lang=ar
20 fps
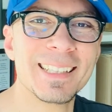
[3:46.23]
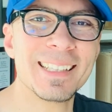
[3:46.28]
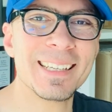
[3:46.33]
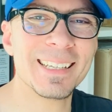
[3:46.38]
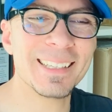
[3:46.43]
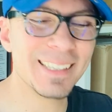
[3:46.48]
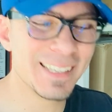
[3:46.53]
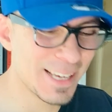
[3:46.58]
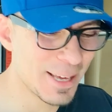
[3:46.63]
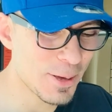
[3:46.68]

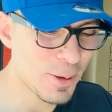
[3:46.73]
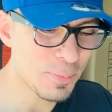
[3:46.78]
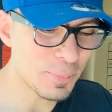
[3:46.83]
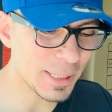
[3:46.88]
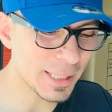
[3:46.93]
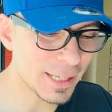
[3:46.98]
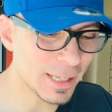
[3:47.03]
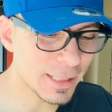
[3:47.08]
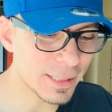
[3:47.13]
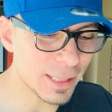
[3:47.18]
كده
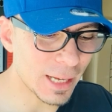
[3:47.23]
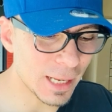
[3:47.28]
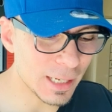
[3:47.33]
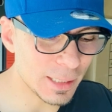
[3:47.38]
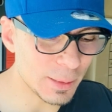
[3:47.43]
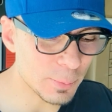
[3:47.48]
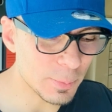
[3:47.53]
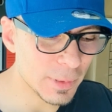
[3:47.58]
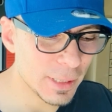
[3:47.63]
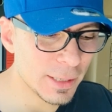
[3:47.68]
من غير
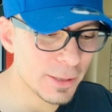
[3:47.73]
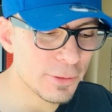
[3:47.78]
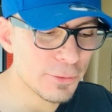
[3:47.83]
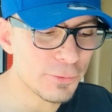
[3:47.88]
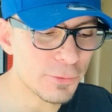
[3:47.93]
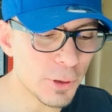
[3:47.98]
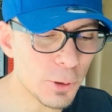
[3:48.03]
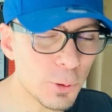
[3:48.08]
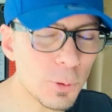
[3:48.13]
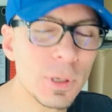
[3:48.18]
تعليم
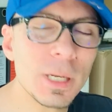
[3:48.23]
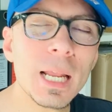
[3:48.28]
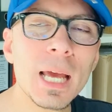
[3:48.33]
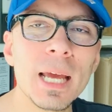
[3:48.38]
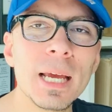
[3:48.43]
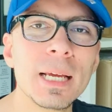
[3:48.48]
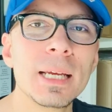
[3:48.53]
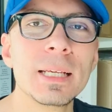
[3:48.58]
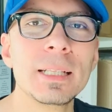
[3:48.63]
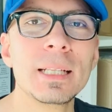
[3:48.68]
فكل
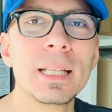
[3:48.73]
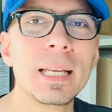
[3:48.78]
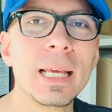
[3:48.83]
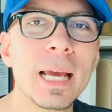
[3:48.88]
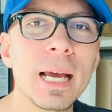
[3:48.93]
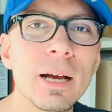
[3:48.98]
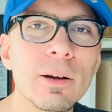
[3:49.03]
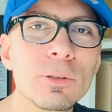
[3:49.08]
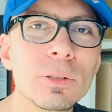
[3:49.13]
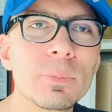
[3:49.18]
حاجه هنا
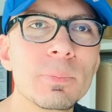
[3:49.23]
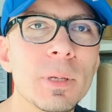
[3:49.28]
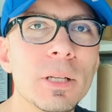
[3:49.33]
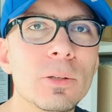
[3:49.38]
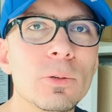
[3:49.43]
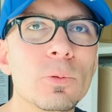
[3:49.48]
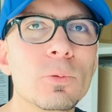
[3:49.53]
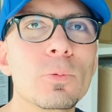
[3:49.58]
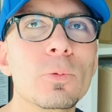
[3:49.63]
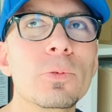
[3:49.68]
ليها اوز
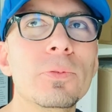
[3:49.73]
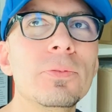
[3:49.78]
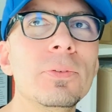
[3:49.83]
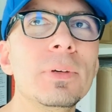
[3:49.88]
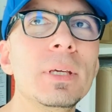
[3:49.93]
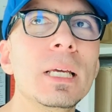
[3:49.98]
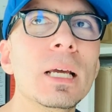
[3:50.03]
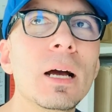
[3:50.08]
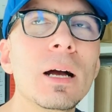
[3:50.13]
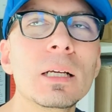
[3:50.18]
بيلدنج
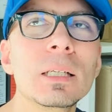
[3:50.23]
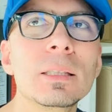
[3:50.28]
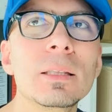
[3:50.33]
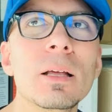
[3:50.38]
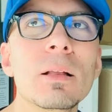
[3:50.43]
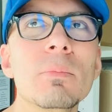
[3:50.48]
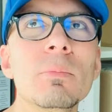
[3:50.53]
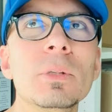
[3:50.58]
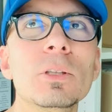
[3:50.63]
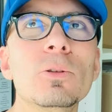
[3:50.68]
وفي
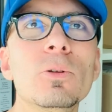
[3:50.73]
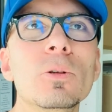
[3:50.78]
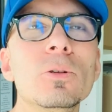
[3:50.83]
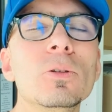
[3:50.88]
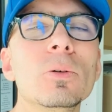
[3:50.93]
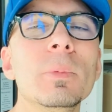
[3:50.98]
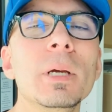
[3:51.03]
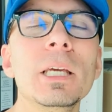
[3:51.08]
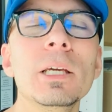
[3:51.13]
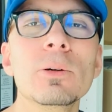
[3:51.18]
اكتر من
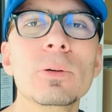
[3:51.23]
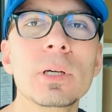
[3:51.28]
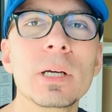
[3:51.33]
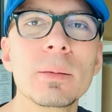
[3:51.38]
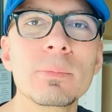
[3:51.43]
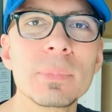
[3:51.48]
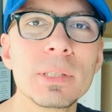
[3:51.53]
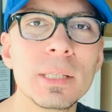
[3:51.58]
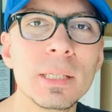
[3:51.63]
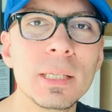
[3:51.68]

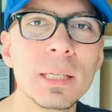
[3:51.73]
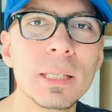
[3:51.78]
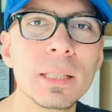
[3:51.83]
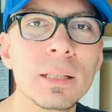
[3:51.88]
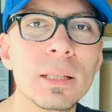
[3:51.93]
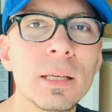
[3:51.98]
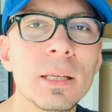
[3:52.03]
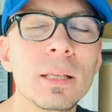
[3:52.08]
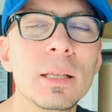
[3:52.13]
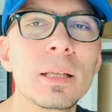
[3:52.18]

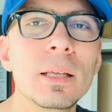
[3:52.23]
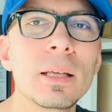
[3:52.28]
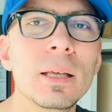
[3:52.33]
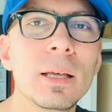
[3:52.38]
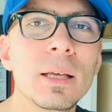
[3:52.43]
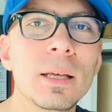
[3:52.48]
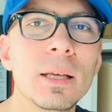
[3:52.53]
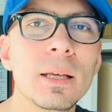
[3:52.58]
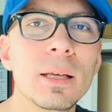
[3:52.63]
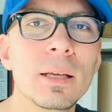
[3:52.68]
350
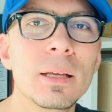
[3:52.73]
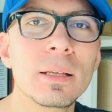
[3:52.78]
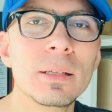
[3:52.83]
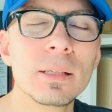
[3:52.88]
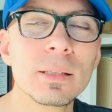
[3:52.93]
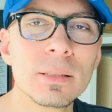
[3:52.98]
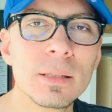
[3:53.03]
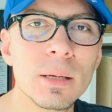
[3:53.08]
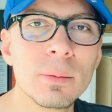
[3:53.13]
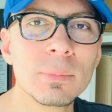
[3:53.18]
آه،
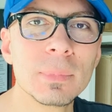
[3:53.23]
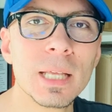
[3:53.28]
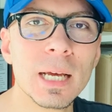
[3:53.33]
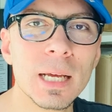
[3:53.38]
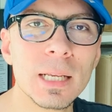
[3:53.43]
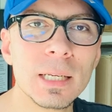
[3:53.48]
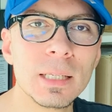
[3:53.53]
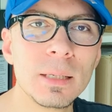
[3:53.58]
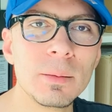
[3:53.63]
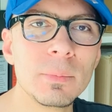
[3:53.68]
نظام
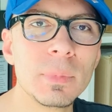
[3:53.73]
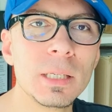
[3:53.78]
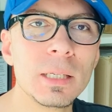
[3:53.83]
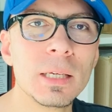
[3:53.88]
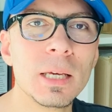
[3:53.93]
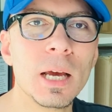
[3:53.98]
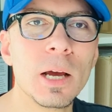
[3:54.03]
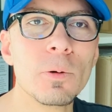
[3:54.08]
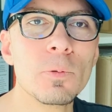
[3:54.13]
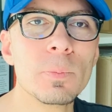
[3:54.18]

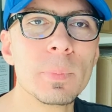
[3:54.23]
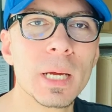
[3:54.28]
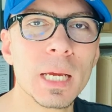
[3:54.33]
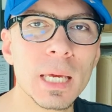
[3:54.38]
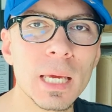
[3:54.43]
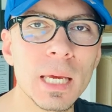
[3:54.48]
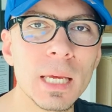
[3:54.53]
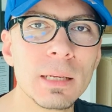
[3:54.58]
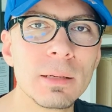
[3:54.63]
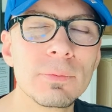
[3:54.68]
تعليمي او
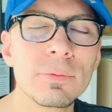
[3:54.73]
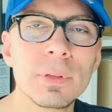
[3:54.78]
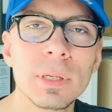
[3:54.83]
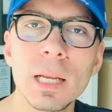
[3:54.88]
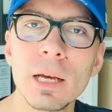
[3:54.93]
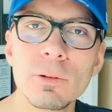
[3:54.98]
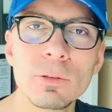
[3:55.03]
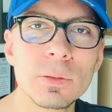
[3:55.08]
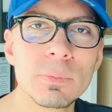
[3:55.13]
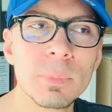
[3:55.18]
مجال في
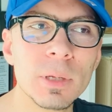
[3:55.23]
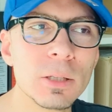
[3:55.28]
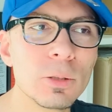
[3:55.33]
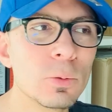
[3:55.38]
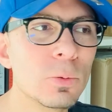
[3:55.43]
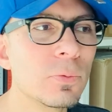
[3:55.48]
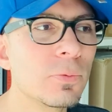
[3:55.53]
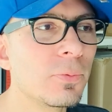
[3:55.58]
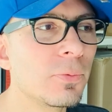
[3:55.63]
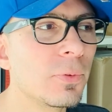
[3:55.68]
الاوز
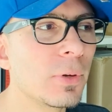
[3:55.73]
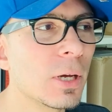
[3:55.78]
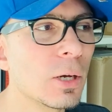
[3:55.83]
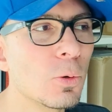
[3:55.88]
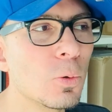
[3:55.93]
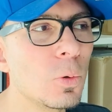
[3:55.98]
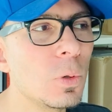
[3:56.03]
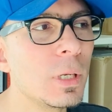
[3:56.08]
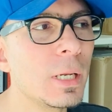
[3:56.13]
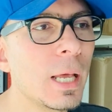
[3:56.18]
بيلدنج
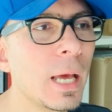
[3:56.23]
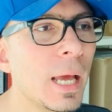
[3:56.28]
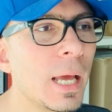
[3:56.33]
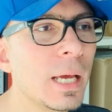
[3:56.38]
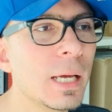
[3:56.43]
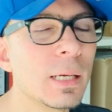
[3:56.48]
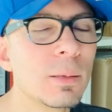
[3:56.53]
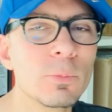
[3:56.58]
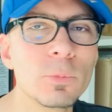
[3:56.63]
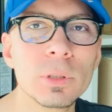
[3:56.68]
فكل
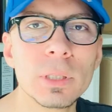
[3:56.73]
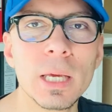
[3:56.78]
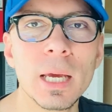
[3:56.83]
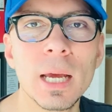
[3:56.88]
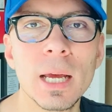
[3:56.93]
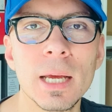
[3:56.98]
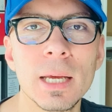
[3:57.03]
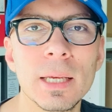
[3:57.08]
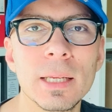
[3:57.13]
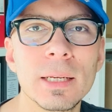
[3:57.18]
حاجه
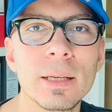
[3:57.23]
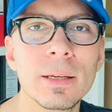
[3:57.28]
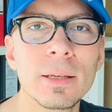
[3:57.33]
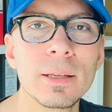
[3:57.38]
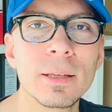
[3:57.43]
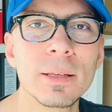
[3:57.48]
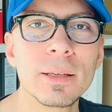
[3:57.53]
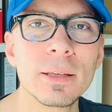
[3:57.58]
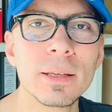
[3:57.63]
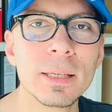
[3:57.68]
متاحه هنا
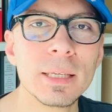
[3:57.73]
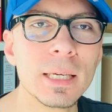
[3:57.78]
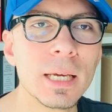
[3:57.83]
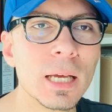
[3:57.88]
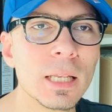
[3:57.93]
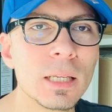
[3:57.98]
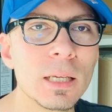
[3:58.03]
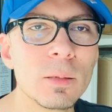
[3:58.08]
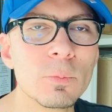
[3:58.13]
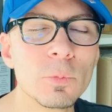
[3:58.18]

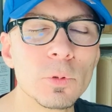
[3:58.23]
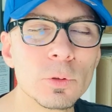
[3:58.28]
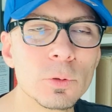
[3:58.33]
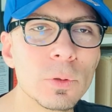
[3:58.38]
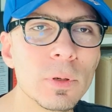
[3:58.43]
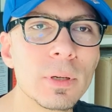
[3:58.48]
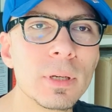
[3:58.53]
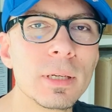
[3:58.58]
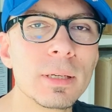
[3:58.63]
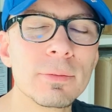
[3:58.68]
يعني
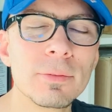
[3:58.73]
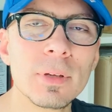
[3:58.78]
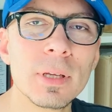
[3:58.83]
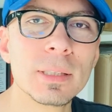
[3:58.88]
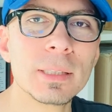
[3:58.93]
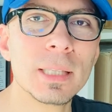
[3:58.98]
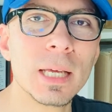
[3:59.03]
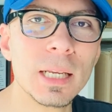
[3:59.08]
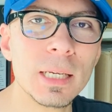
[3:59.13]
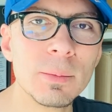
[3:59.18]
الموضوع
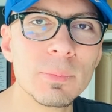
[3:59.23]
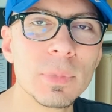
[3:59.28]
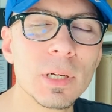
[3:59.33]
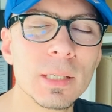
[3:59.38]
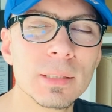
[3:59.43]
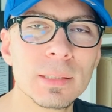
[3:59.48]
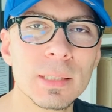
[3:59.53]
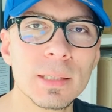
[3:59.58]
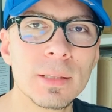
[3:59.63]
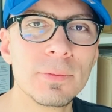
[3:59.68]
التعليم
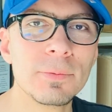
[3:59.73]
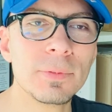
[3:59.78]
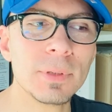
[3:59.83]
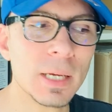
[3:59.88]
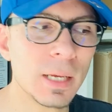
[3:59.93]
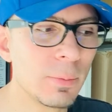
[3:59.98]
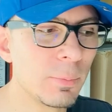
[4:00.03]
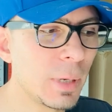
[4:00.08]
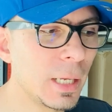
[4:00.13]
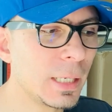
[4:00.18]
خاصة
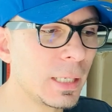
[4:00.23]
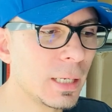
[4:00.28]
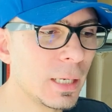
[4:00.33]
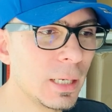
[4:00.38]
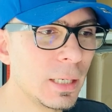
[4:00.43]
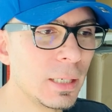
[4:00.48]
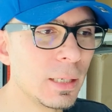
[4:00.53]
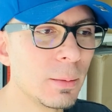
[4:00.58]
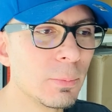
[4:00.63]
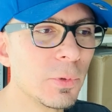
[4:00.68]
في
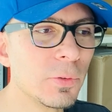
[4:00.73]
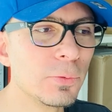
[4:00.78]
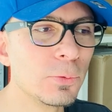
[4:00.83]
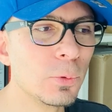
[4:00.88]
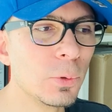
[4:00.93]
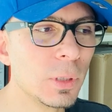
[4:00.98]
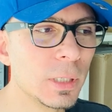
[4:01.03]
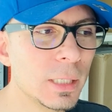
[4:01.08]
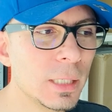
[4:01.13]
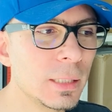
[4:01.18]
ألمانيا هنا
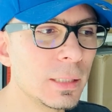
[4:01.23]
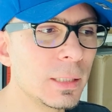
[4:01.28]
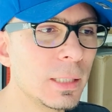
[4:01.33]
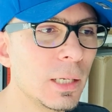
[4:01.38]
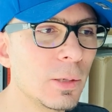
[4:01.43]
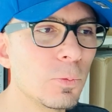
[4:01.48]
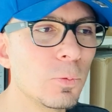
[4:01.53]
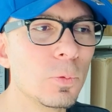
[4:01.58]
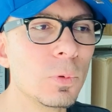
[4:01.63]
مفتوح جدا